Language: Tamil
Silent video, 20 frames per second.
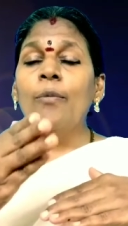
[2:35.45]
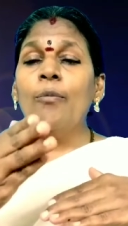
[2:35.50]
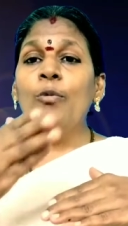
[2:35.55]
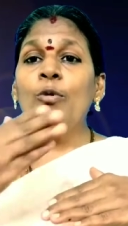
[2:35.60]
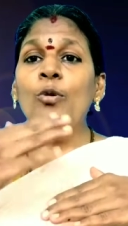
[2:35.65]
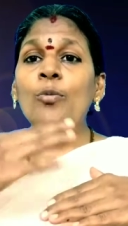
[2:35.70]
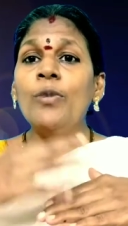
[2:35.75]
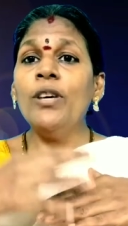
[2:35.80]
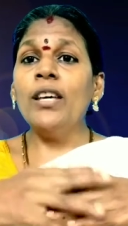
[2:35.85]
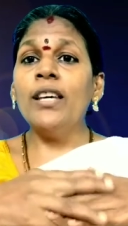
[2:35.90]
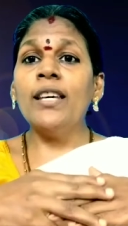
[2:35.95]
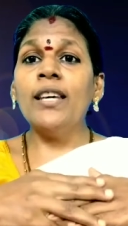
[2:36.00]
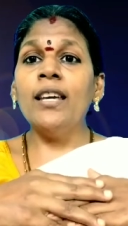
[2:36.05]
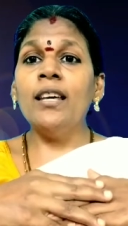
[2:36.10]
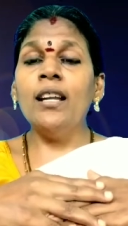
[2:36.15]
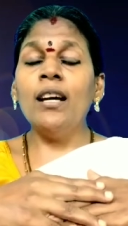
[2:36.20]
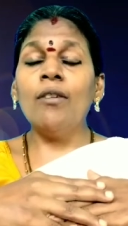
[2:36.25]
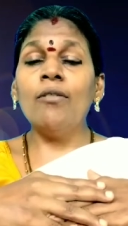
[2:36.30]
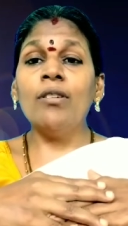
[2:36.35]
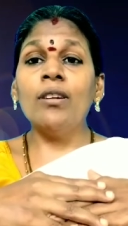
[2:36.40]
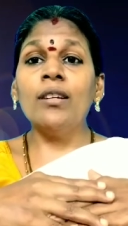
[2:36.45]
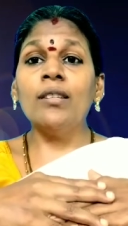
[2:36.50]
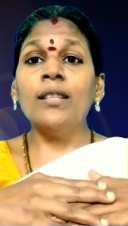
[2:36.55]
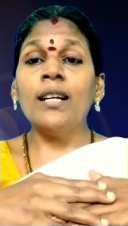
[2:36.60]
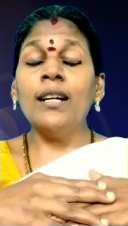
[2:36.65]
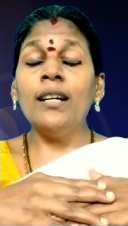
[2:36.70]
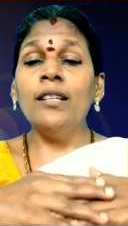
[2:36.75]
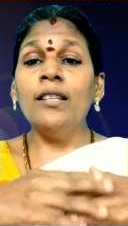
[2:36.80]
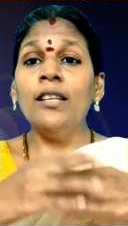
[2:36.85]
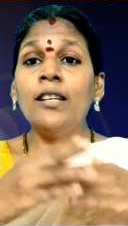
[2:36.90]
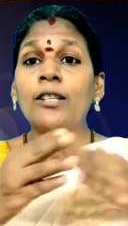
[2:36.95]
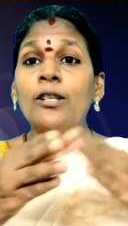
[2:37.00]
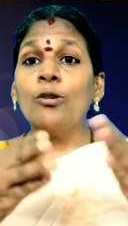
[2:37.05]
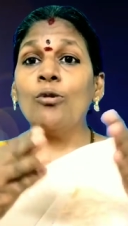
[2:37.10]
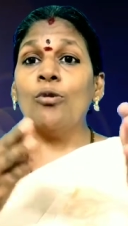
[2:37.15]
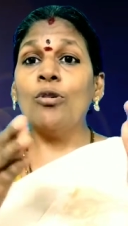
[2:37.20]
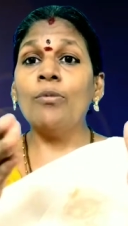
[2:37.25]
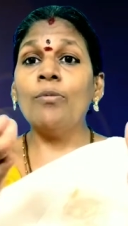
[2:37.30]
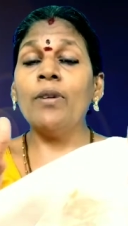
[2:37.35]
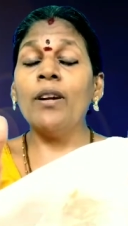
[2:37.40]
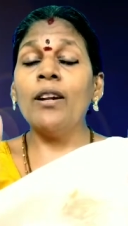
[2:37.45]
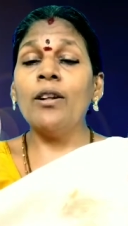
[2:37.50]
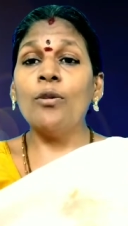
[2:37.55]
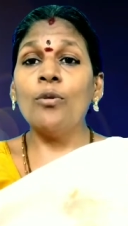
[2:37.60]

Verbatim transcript: பூமியை கீறி அவருக்கு தண்டு தீர்த்த குளம்